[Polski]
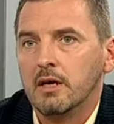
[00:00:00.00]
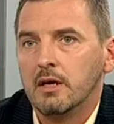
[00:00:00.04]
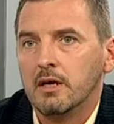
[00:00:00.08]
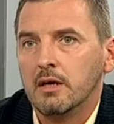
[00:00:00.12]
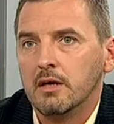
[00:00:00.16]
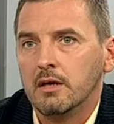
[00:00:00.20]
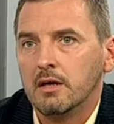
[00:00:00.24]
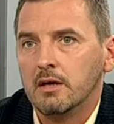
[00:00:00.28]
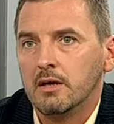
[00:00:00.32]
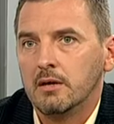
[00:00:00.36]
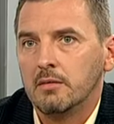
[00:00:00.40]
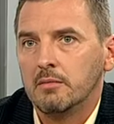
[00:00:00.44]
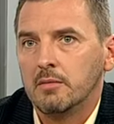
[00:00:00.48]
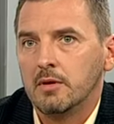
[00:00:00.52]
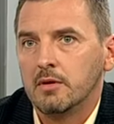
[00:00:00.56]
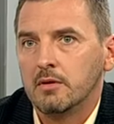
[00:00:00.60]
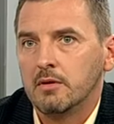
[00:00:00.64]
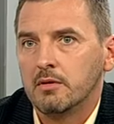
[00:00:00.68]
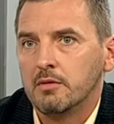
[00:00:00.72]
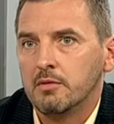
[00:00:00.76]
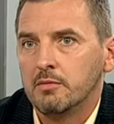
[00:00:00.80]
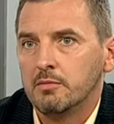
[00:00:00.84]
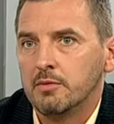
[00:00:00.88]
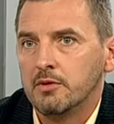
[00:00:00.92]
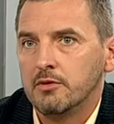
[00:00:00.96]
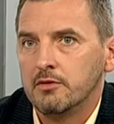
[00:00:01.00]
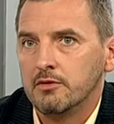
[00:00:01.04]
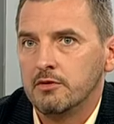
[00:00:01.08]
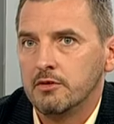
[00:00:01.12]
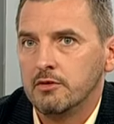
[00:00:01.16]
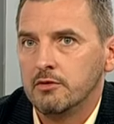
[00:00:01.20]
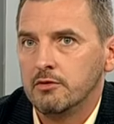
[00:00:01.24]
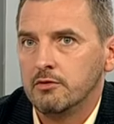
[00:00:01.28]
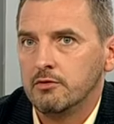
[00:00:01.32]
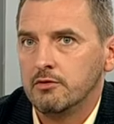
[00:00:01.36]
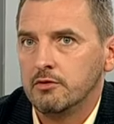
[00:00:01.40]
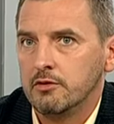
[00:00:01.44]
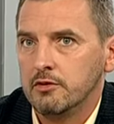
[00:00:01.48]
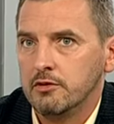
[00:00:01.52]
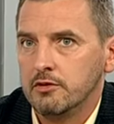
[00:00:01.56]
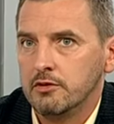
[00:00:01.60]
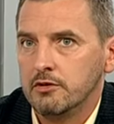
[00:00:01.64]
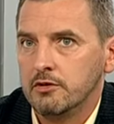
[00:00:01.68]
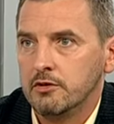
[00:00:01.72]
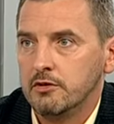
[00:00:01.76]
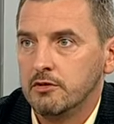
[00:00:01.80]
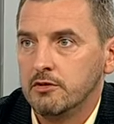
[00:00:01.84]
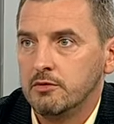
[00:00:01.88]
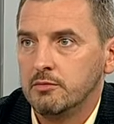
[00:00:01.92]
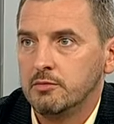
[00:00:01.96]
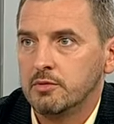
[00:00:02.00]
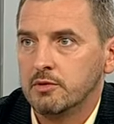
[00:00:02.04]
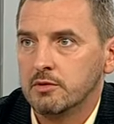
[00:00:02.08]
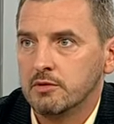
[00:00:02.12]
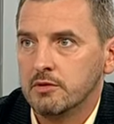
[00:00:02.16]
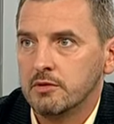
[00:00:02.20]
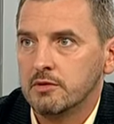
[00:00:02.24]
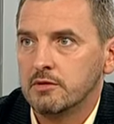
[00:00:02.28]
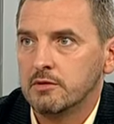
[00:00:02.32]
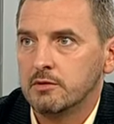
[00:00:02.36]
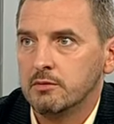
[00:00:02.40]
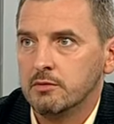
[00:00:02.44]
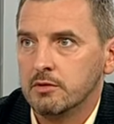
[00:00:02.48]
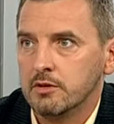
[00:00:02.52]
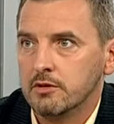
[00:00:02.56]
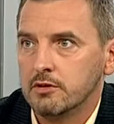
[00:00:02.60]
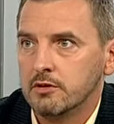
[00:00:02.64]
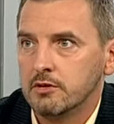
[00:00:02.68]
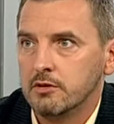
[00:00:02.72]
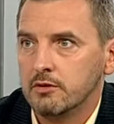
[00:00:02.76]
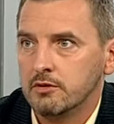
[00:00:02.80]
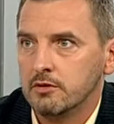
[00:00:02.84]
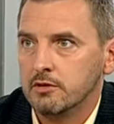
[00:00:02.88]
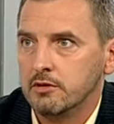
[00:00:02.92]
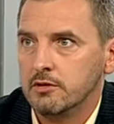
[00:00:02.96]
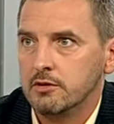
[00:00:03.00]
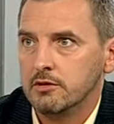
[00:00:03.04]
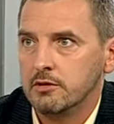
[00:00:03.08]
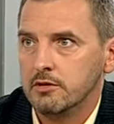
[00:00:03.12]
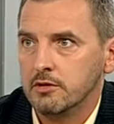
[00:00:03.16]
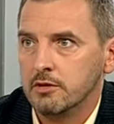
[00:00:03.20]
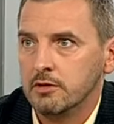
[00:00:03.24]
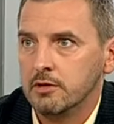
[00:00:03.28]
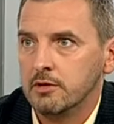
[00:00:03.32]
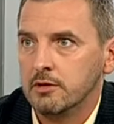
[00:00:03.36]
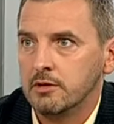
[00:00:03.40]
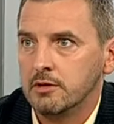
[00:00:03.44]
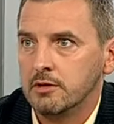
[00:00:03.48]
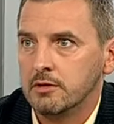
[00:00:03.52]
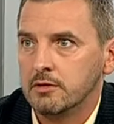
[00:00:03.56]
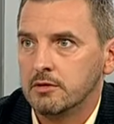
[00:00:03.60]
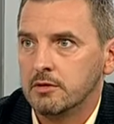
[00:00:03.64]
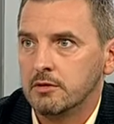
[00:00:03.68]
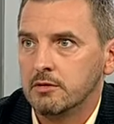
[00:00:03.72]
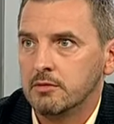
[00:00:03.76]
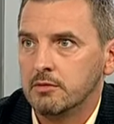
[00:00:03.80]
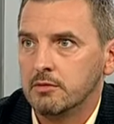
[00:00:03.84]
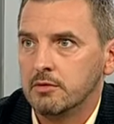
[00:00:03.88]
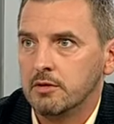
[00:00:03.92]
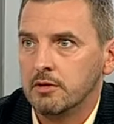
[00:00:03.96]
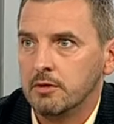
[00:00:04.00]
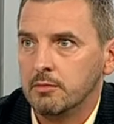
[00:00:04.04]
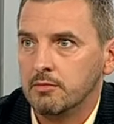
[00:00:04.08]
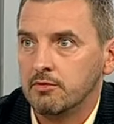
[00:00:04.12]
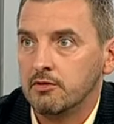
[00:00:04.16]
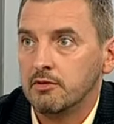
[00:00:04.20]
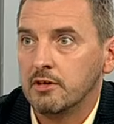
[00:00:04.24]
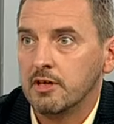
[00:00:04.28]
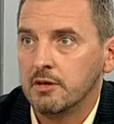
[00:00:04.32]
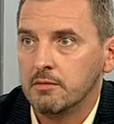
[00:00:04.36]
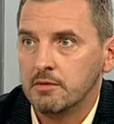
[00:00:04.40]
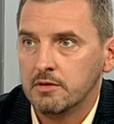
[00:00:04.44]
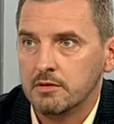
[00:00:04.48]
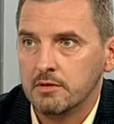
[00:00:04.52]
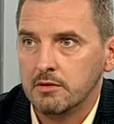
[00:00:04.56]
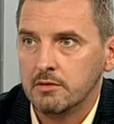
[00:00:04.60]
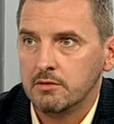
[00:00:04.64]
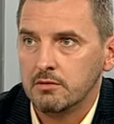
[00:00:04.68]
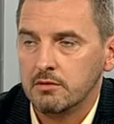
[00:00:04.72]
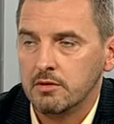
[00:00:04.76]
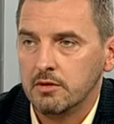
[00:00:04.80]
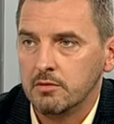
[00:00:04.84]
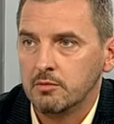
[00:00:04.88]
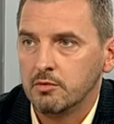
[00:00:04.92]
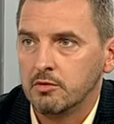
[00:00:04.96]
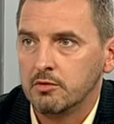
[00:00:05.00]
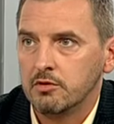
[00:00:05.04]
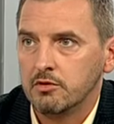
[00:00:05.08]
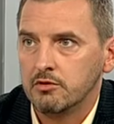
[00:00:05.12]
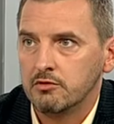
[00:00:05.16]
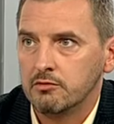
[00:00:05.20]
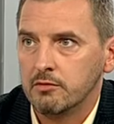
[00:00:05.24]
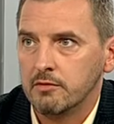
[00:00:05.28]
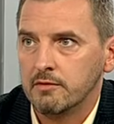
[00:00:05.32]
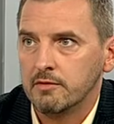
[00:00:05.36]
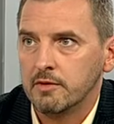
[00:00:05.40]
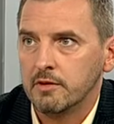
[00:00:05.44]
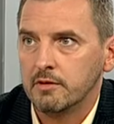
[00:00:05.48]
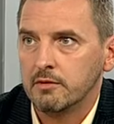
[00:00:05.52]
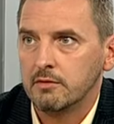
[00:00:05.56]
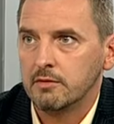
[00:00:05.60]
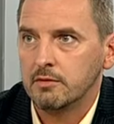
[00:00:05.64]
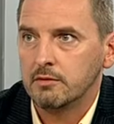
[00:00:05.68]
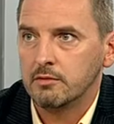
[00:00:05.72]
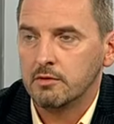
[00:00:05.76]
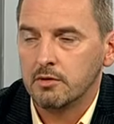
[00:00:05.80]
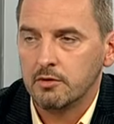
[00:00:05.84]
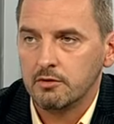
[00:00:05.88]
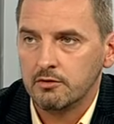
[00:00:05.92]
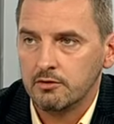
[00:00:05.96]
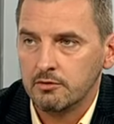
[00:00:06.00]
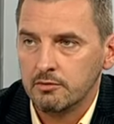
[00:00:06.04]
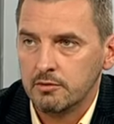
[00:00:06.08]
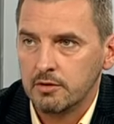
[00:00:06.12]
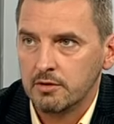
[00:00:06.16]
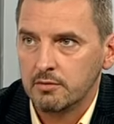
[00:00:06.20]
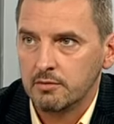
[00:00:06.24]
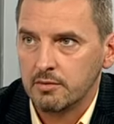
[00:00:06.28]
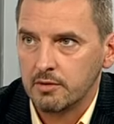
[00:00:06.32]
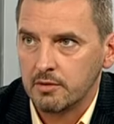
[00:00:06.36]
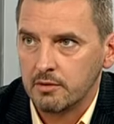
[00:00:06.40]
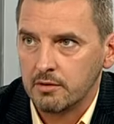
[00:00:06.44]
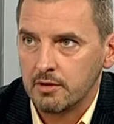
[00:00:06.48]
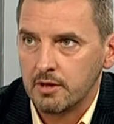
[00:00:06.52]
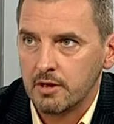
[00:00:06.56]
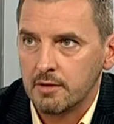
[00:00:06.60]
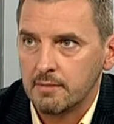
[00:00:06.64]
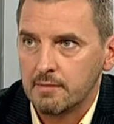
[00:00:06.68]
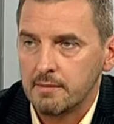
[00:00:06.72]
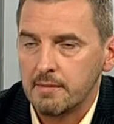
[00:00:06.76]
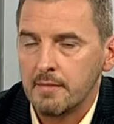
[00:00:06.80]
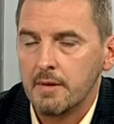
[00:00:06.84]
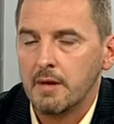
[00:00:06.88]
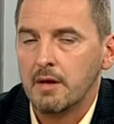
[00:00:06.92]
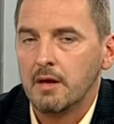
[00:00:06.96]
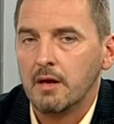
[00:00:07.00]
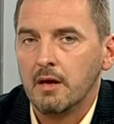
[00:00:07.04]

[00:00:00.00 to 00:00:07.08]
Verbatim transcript: e, ma około 50-60% skuteczności, czyli co drugi, przynajmniej co drugi młody człowiek, który ukończył ten program,